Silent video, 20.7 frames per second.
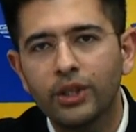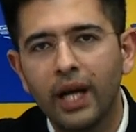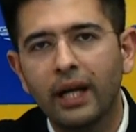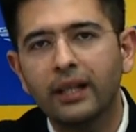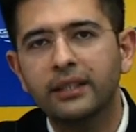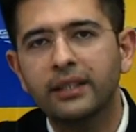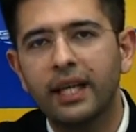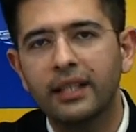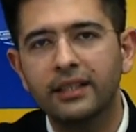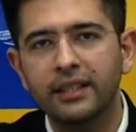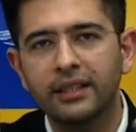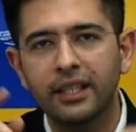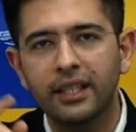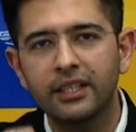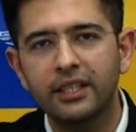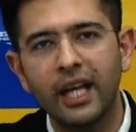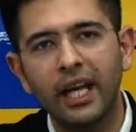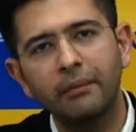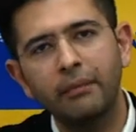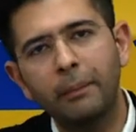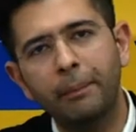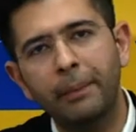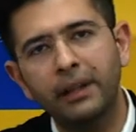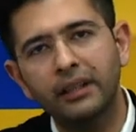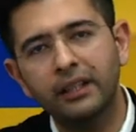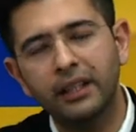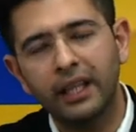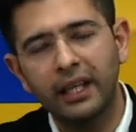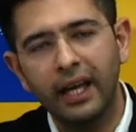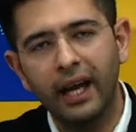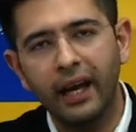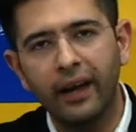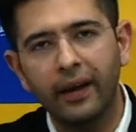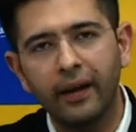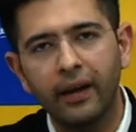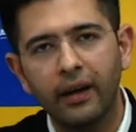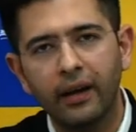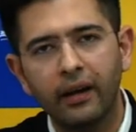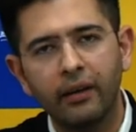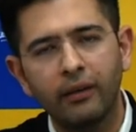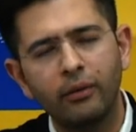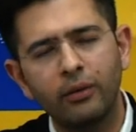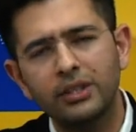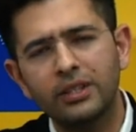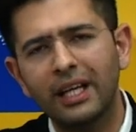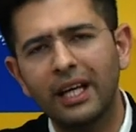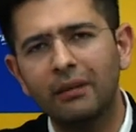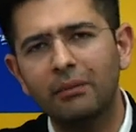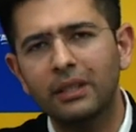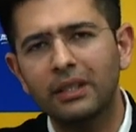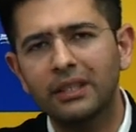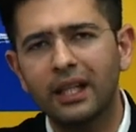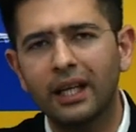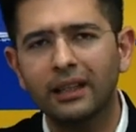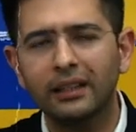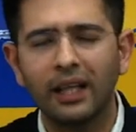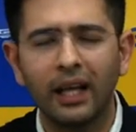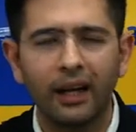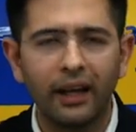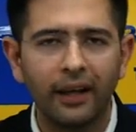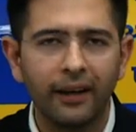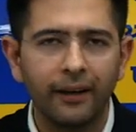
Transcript: शख्स है जिसे जेल में बंद किया है वो जेल में सड़ता